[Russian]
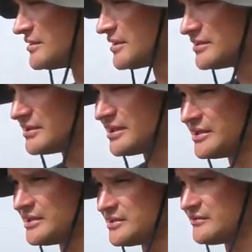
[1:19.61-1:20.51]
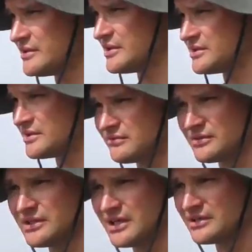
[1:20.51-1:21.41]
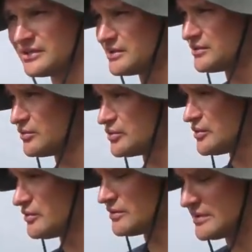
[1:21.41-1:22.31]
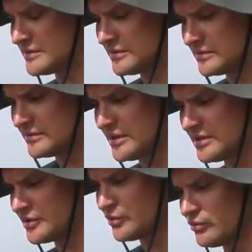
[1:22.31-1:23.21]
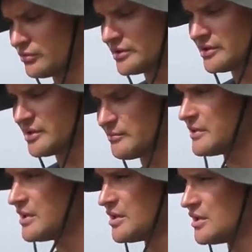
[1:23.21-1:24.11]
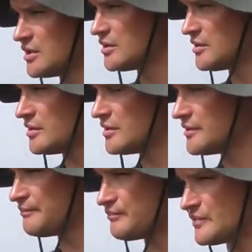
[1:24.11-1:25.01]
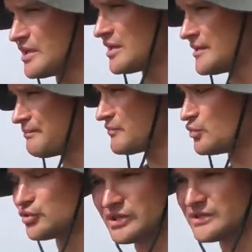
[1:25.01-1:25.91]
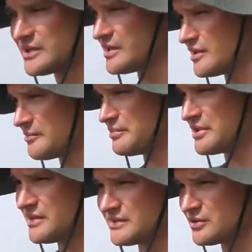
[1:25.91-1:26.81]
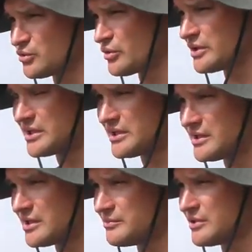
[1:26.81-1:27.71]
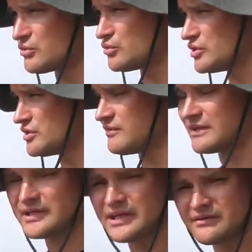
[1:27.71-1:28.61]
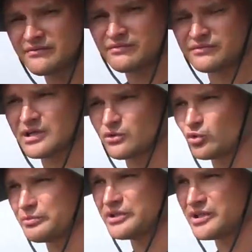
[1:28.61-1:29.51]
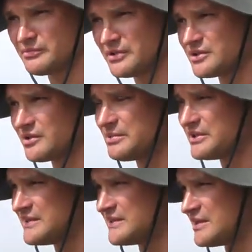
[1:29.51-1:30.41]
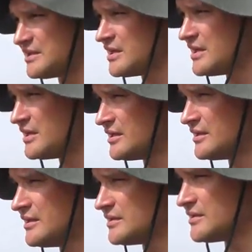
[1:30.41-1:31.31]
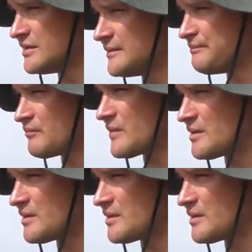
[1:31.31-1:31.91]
исходя из вот этих вот данных, то, что у нас дали геологи нам – Эм, на участке на пятне застройки обнаружена вода на глубине метр пятьдесят. Это